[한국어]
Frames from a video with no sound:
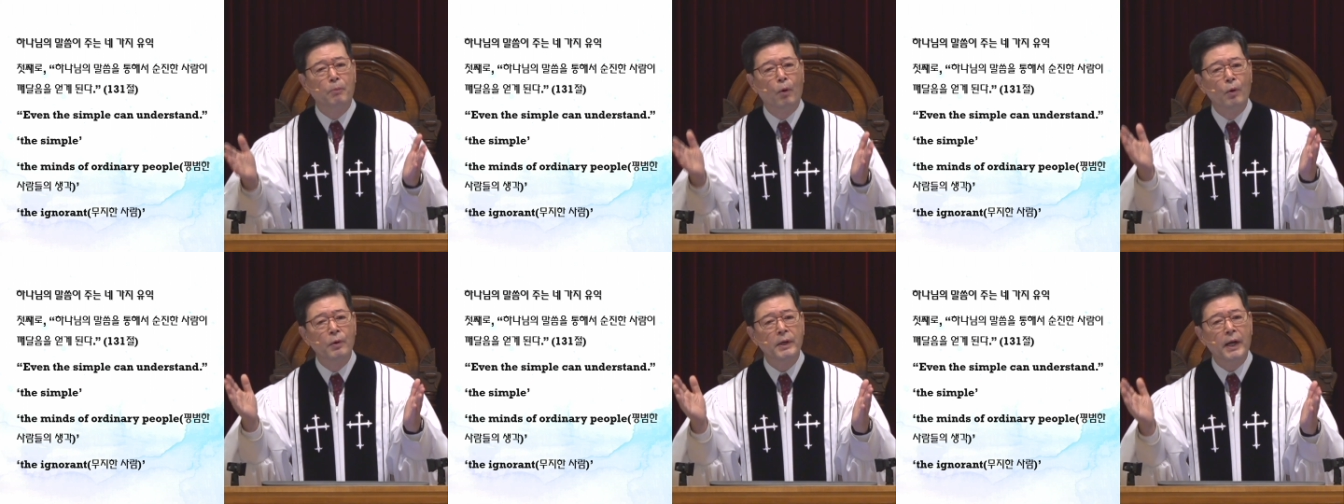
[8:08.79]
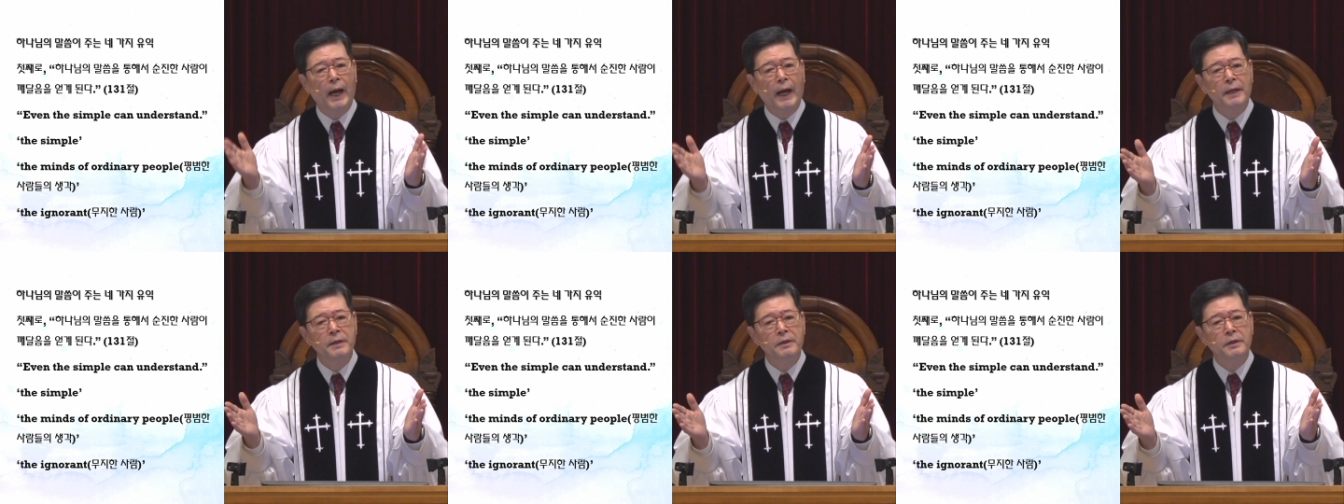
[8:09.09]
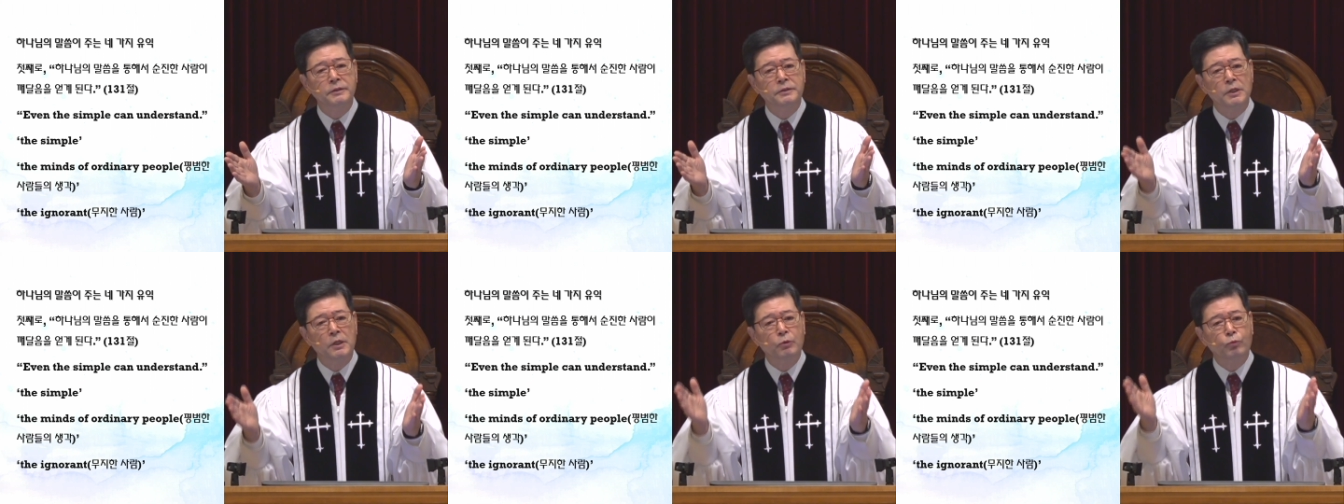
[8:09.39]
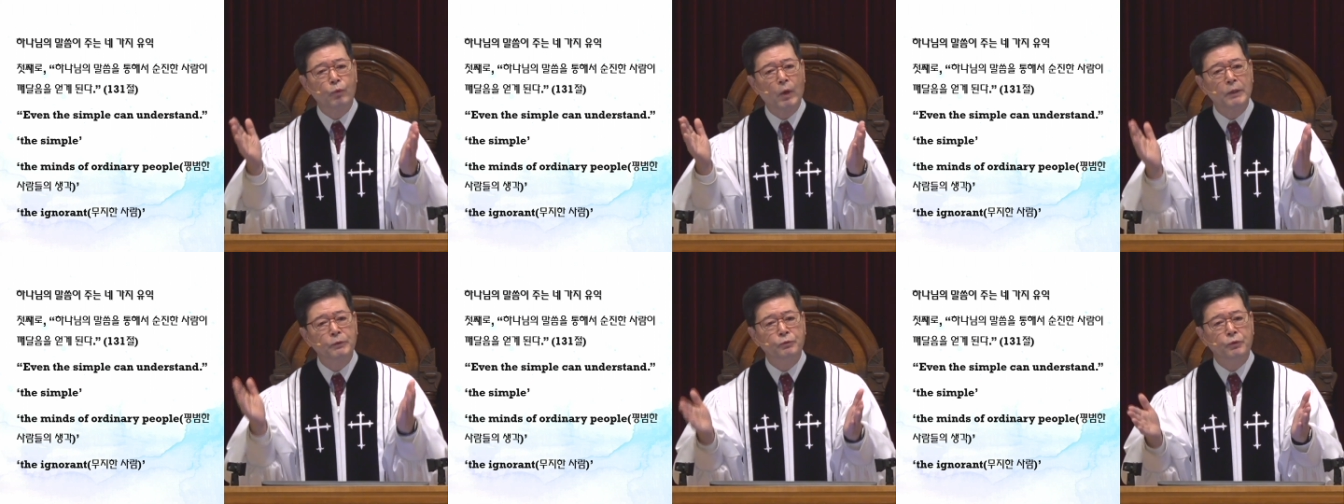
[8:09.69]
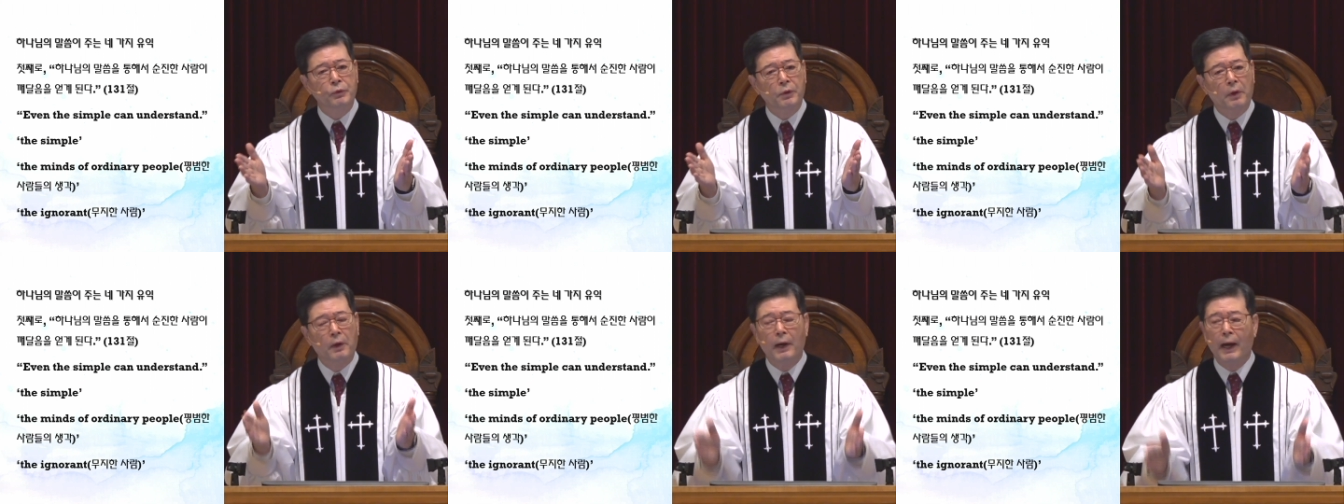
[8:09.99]
뭔가 하는 것을
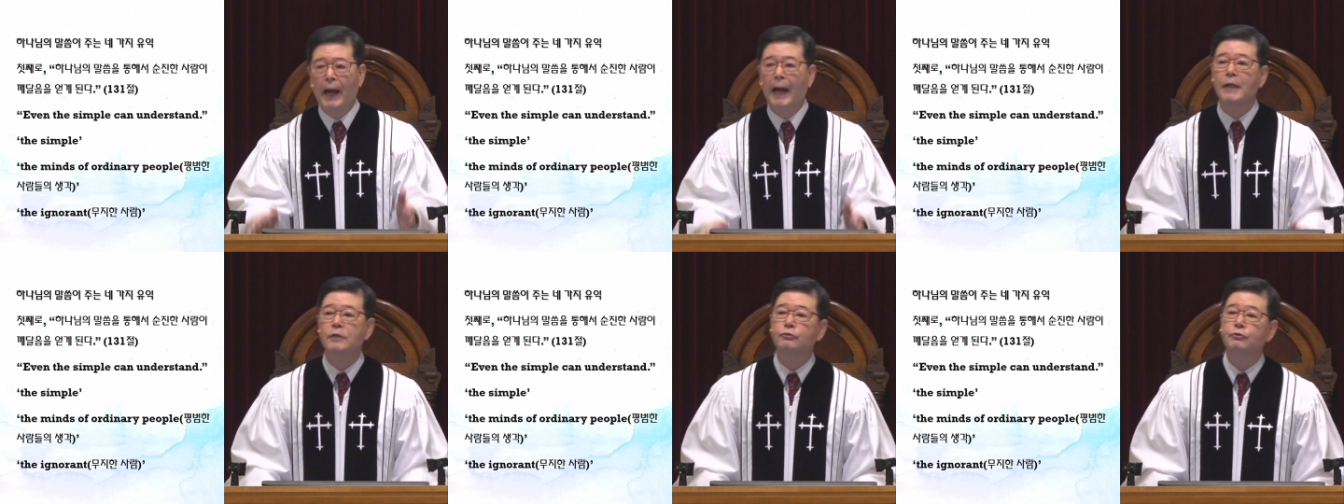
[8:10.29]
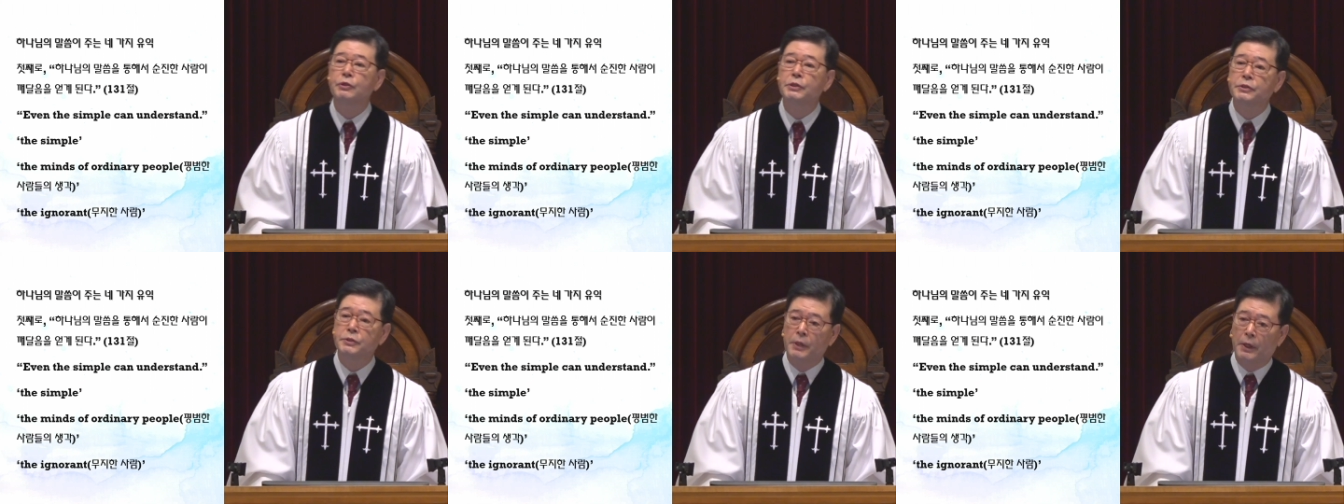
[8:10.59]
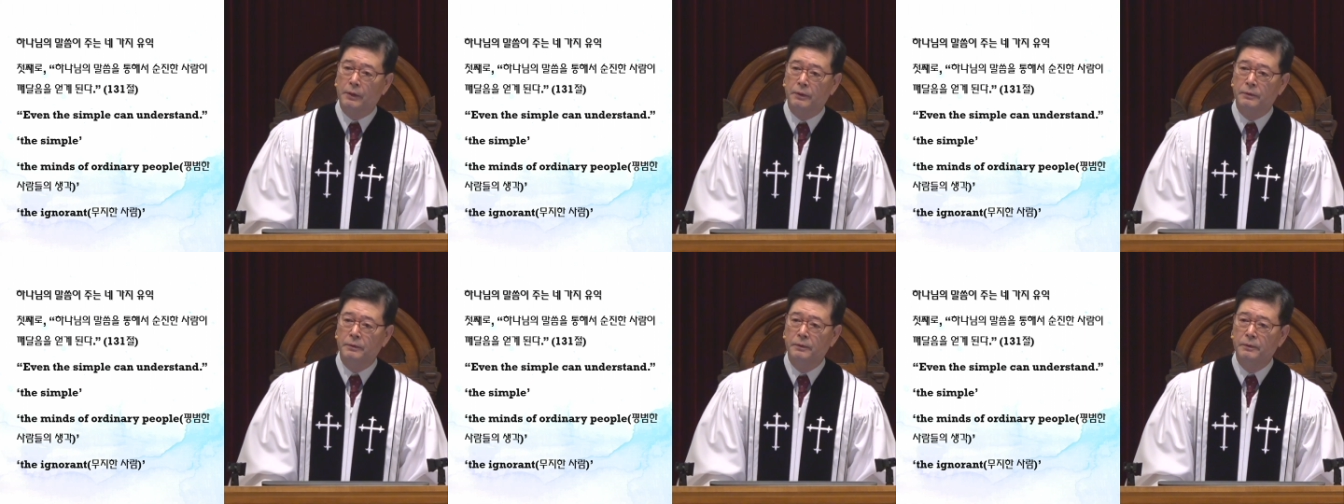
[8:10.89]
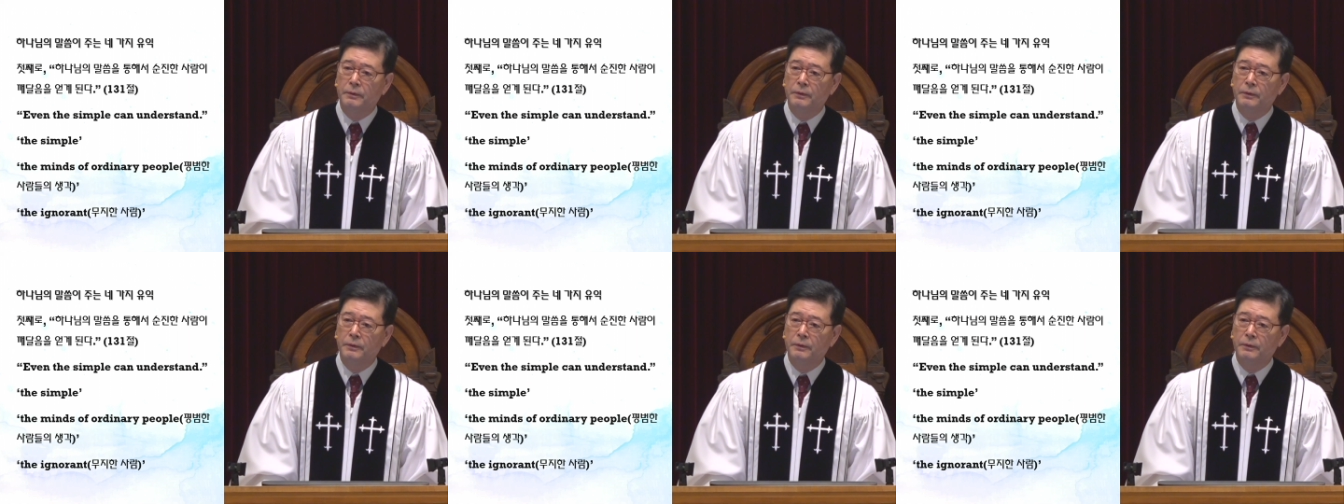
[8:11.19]
꿰뚫어 알 수 있어요.